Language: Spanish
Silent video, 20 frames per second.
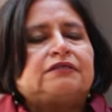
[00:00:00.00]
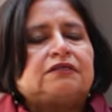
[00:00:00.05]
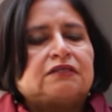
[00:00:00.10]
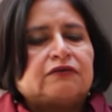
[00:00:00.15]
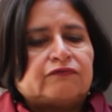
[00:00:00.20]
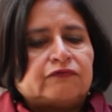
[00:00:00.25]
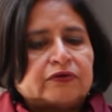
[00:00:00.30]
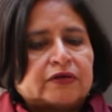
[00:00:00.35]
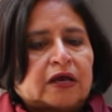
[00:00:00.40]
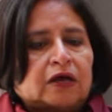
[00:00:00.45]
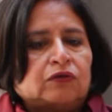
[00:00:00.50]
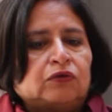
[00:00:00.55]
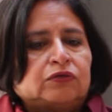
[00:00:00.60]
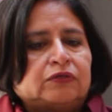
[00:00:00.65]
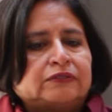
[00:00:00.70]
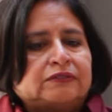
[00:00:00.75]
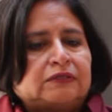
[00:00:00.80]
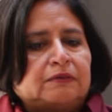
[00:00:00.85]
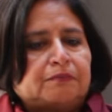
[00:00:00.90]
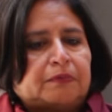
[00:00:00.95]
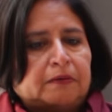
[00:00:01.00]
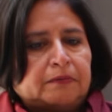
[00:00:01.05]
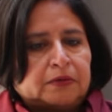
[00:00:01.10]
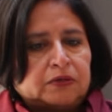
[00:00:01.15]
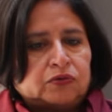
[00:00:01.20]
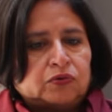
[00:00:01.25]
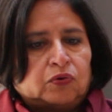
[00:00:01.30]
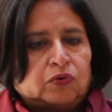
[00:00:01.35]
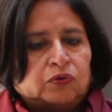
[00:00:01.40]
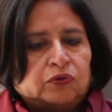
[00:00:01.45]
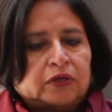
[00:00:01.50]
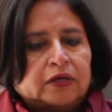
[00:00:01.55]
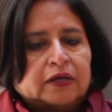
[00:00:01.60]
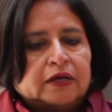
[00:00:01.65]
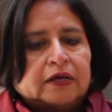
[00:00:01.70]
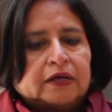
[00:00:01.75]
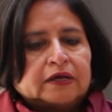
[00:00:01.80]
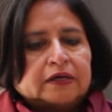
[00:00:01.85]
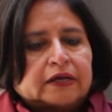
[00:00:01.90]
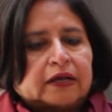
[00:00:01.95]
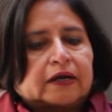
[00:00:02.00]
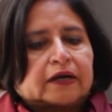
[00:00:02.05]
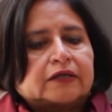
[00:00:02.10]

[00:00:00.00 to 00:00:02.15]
significado de este pabellón que